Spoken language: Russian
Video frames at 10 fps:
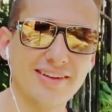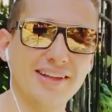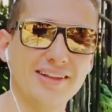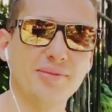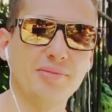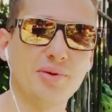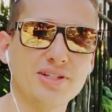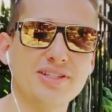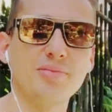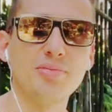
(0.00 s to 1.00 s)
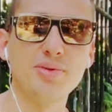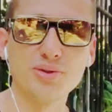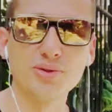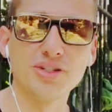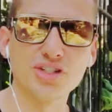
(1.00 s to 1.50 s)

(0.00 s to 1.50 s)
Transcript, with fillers: Это просто безумно